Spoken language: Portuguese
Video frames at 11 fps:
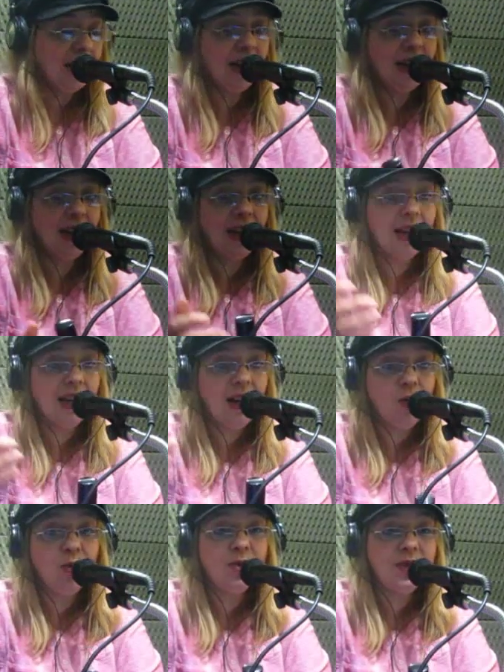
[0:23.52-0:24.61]
é,
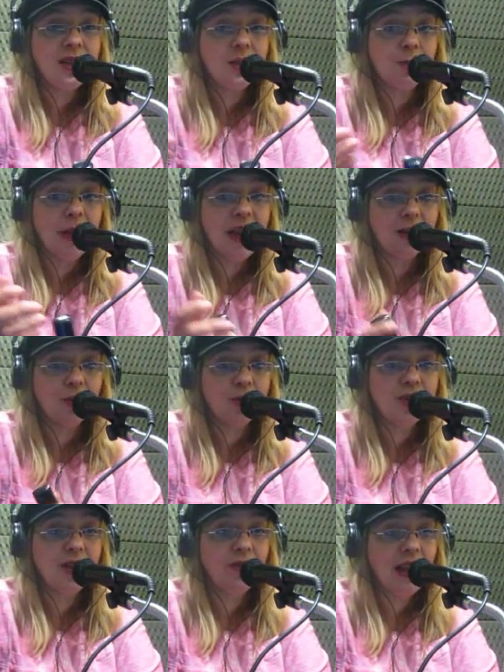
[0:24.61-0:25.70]
alguns
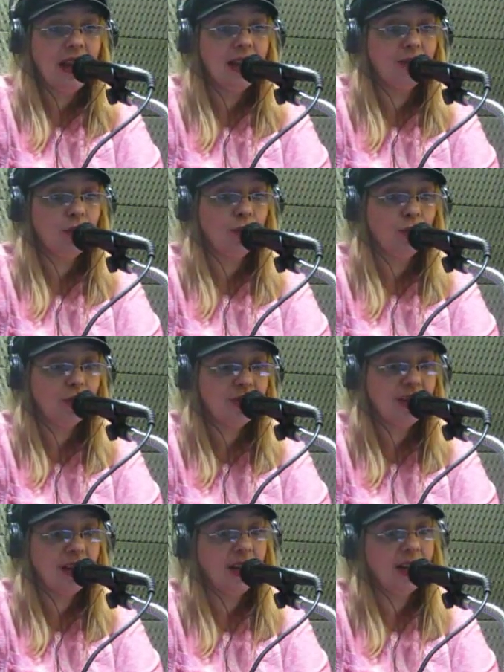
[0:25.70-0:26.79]
aspectos que levam
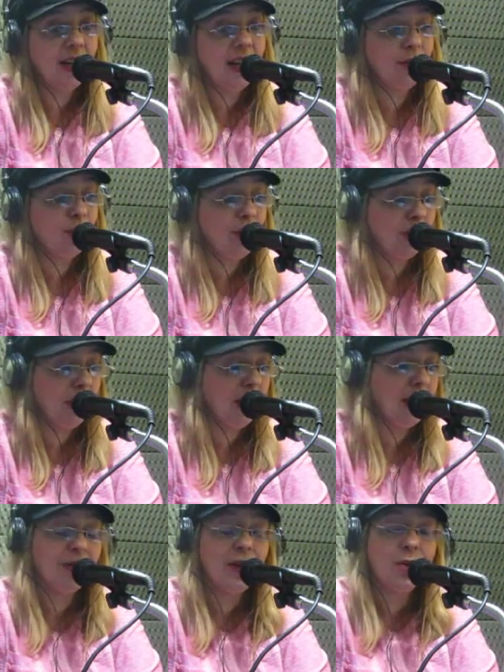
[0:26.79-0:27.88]
você, levam a mim,
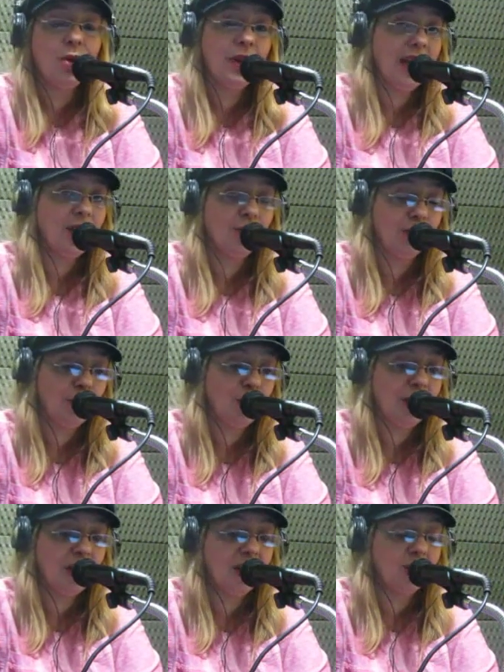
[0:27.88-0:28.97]
levam a qualquer um, viu,
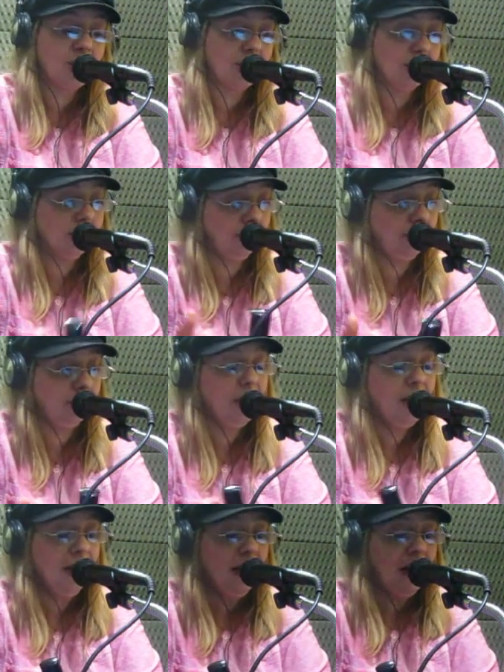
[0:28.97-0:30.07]
queridos,
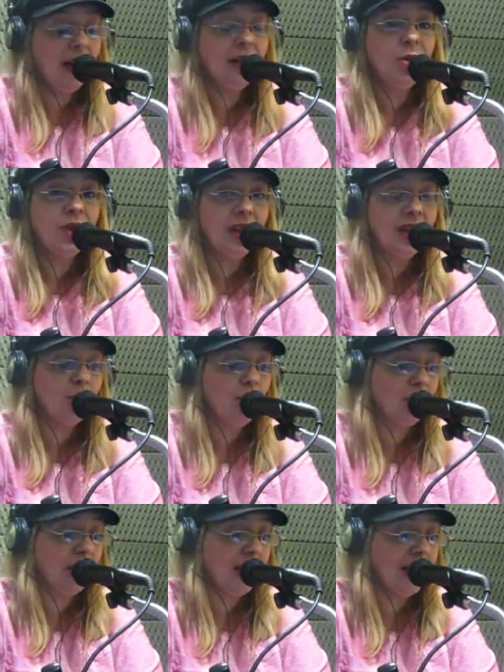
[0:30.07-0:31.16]
a não querer
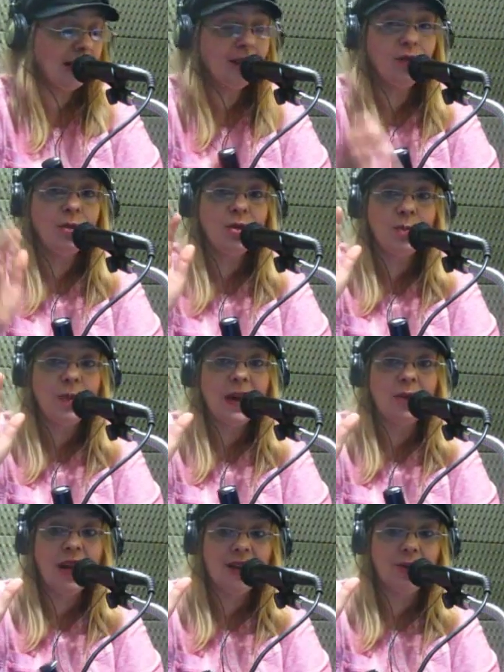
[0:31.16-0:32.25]
congregar. Então vamos
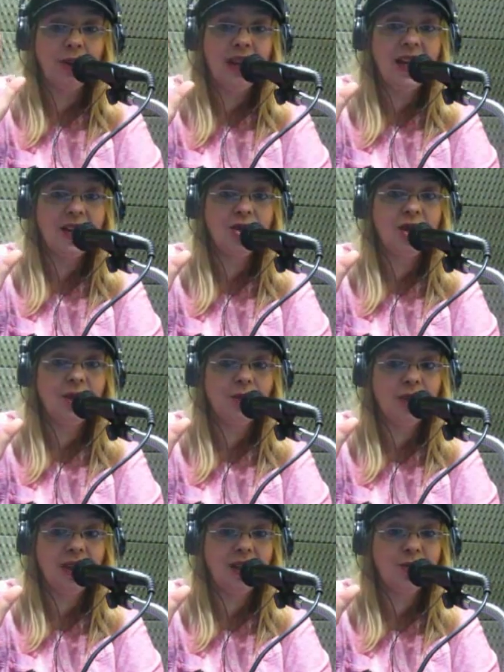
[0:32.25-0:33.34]
para o lado negativo,
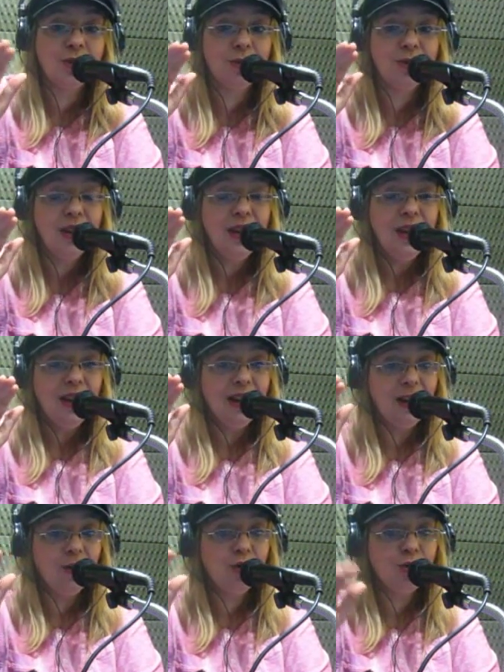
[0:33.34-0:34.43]
queridos. Vamos,
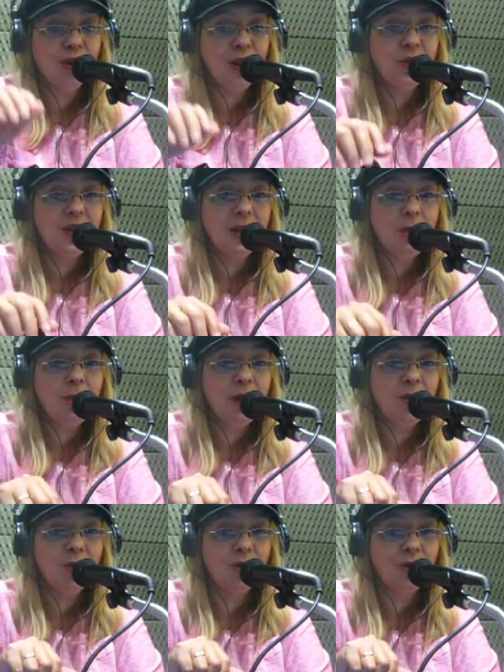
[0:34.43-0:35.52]
é, os judeus sempre
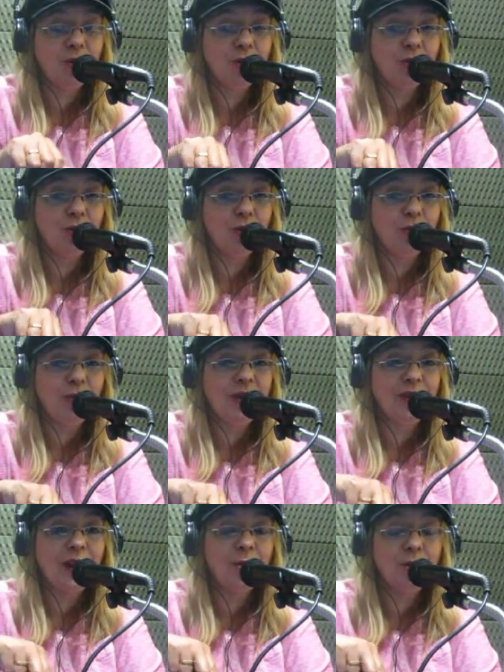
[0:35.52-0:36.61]
perguntam quando
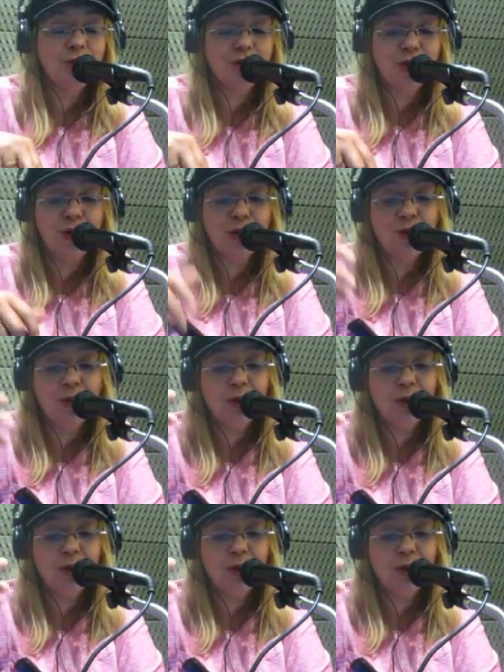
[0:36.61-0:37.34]
falam para o judeu, tem